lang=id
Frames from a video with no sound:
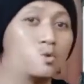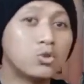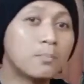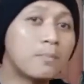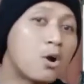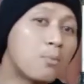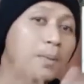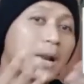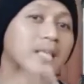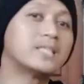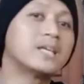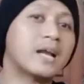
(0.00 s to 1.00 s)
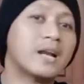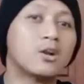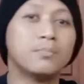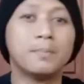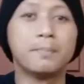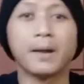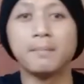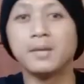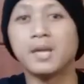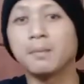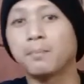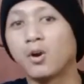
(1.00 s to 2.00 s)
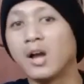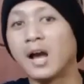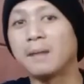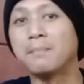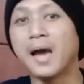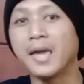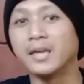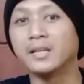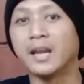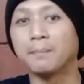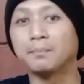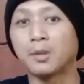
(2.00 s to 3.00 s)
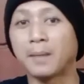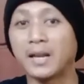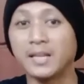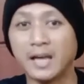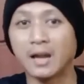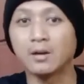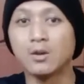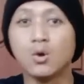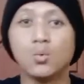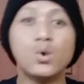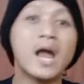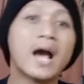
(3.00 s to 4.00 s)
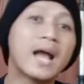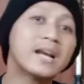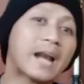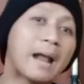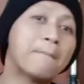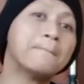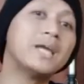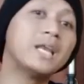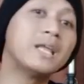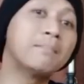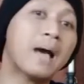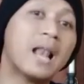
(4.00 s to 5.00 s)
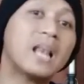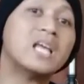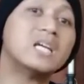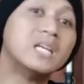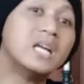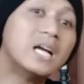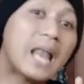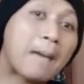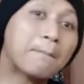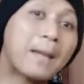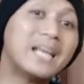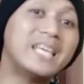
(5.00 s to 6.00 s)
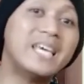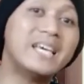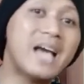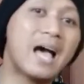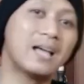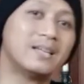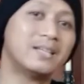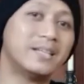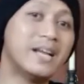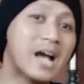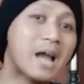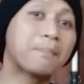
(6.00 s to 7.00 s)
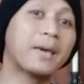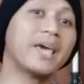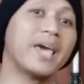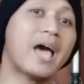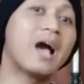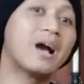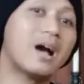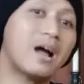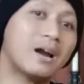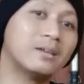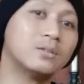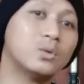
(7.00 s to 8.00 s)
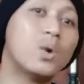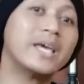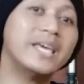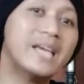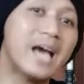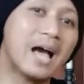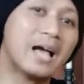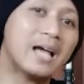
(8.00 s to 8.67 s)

Untuk mengoperasikan Adobe Premiere Pro dengan baik di laptop kalian, gunakan RAM minimal 8 GB dengan PGA card 2 GB.